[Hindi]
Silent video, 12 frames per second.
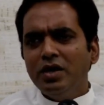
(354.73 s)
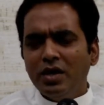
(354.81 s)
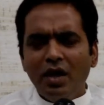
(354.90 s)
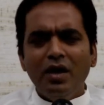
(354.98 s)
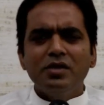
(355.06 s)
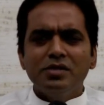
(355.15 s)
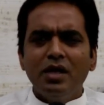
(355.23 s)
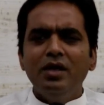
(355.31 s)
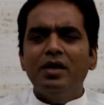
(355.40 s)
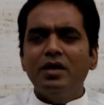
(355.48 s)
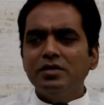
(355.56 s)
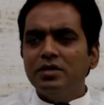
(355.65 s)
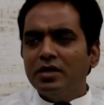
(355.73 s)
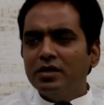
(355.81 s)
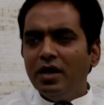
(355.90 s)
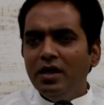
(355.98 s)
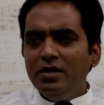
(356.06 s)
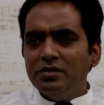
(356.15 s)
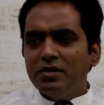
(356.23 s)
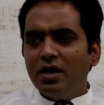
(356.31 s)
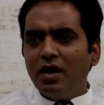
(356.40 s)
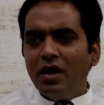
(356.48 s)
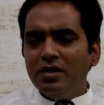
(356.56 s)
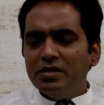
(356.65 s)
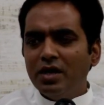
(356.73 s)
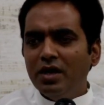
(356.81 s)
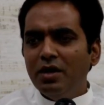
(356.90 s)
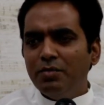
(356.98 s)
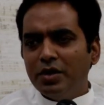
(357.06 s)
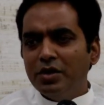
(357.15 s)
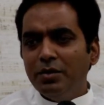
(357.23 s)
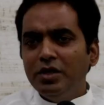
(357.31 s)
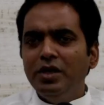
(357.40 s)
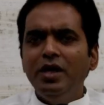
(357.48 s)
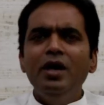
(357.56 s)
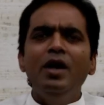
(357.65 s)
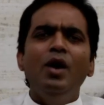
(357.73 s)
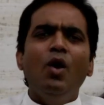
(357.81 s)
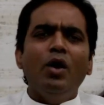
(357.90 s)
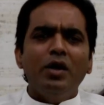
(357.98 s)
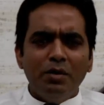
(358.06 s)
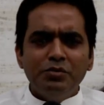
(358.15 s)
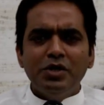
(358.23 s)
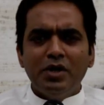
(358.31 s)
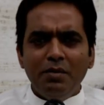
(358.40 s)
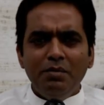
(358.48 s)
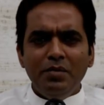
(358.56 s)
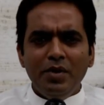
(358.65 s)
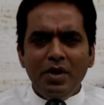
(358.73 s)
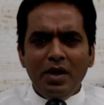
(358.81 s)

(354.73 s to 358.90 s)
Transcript: क्या रास्ता निकल सकता है सरकार इसके लिए प्रतिबद्ध है और कम से कम